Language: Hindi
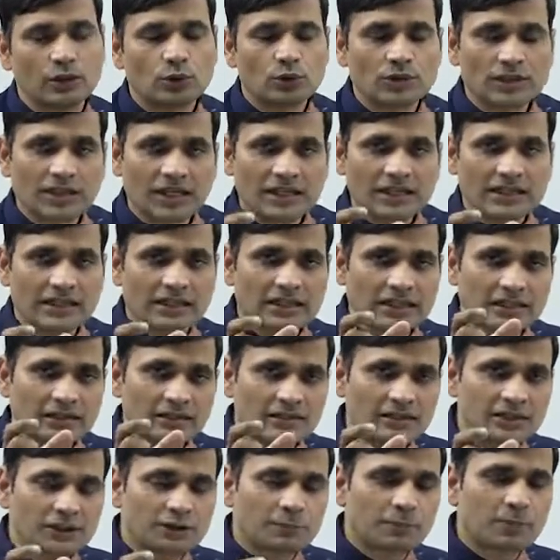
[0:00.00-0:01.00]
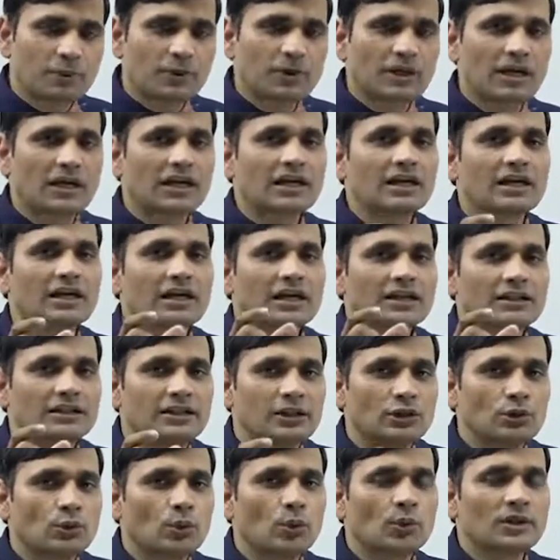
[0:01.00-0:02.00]
तो यानी अगर इस प्रकार के
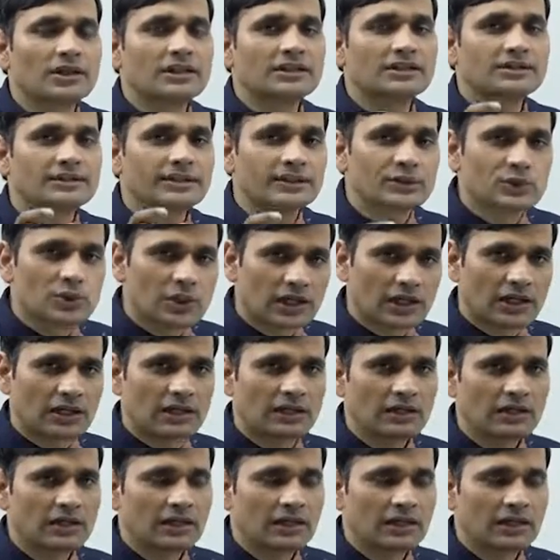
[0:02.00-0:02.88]
दिनों की शिक्षा